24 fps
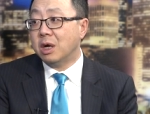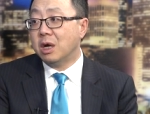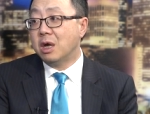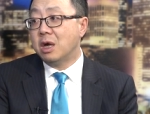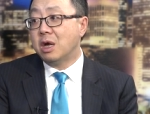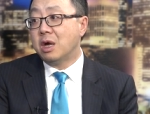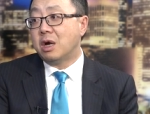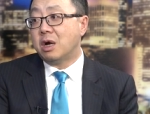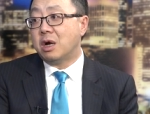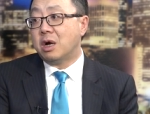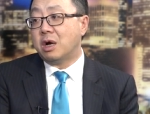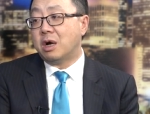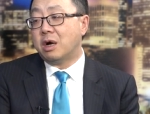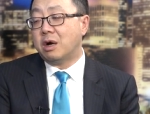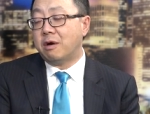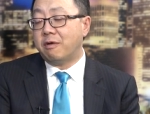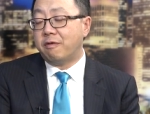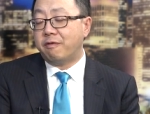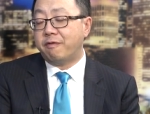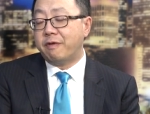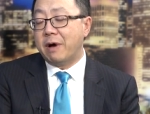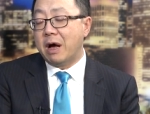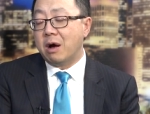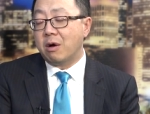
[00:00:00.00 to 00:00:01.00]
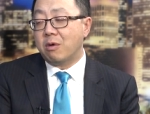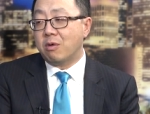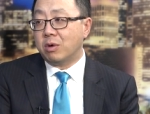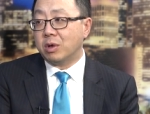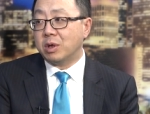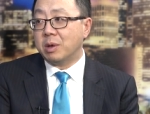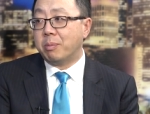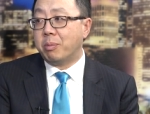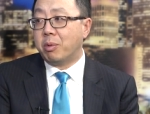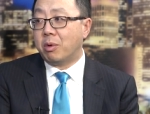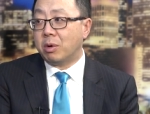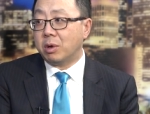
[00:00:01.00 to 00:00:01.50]
嗯啊，法国的
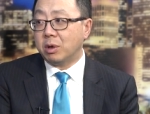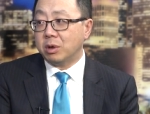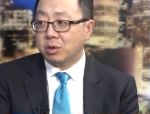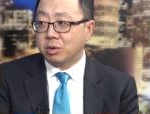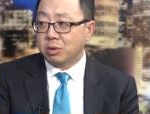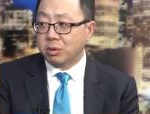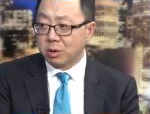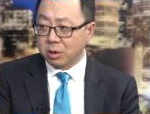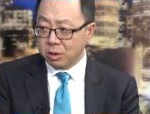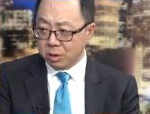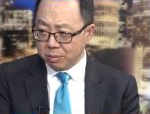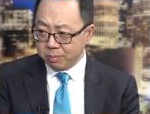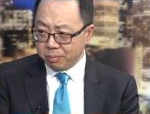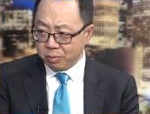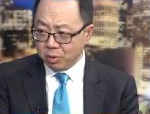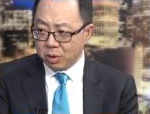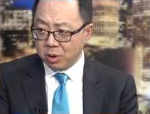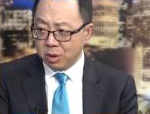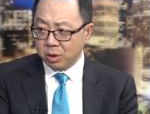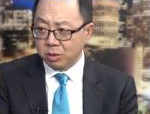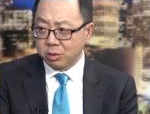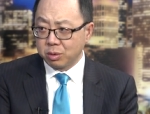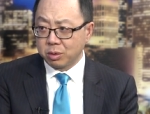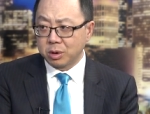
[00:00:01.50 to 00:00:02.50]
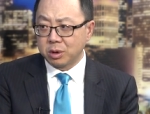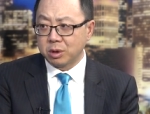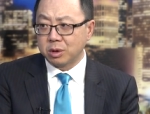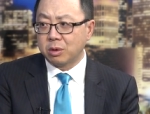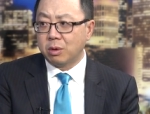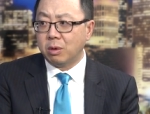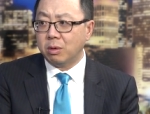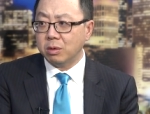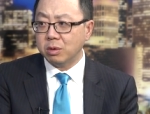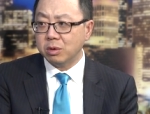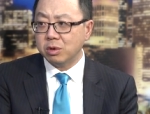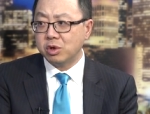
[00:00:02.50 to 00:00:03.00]
波尔托波尔多的
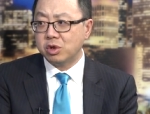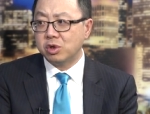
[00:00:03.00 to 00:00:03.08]
红